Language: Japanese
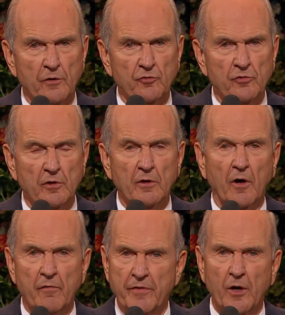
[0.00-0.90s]
祝
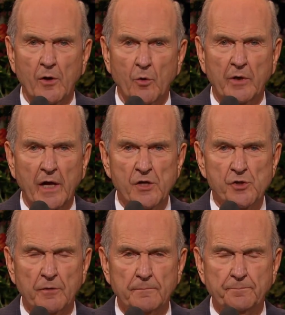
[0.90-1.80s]
福を受けることが
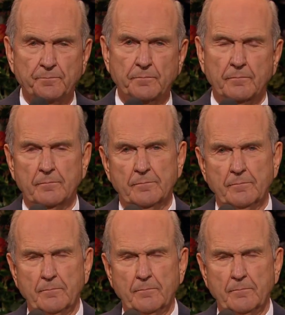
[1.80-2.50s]
できるように